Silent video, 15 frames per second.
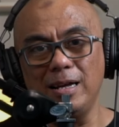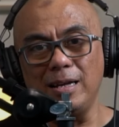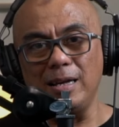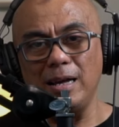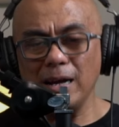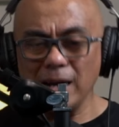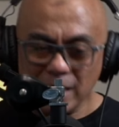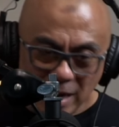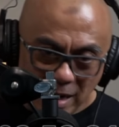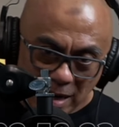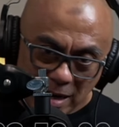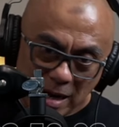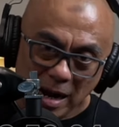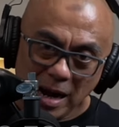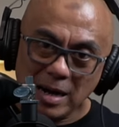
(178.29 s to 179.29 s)
Ya
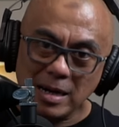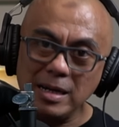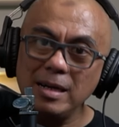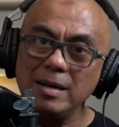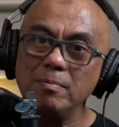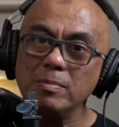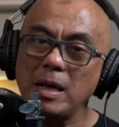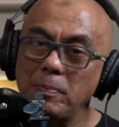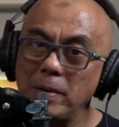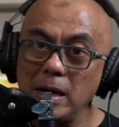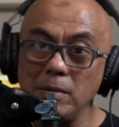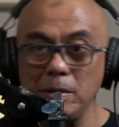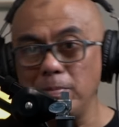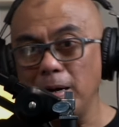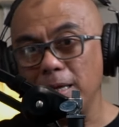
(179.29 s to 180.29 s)
kadang-kadang adem tapi
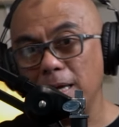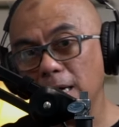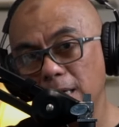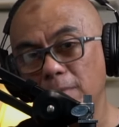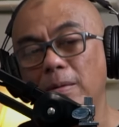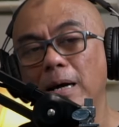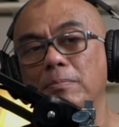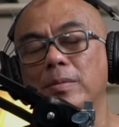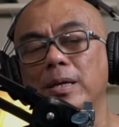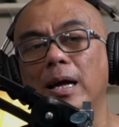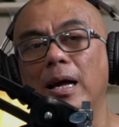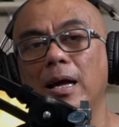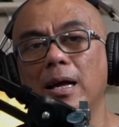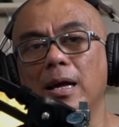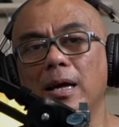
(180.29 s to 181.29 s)
lebih banyak demamnya.